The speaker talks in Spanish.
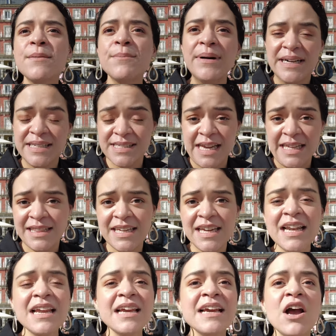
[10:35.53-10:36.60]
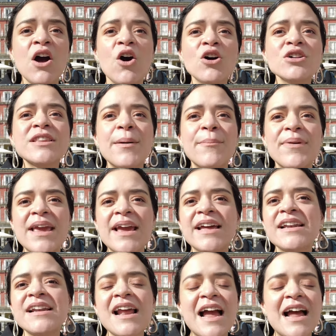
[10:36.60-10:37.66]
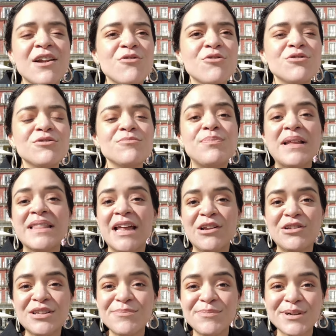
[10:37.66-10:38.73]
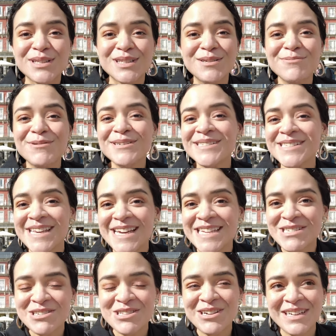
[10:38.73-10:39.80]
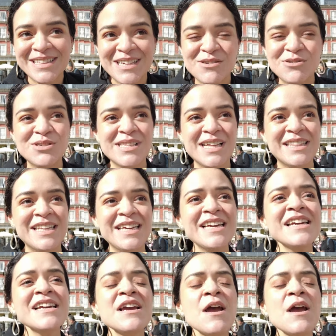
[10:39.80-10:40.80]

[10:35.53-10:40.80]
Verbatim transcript: versátil, o también algún pantalón deportivo si eso es lo que te gusta a ti.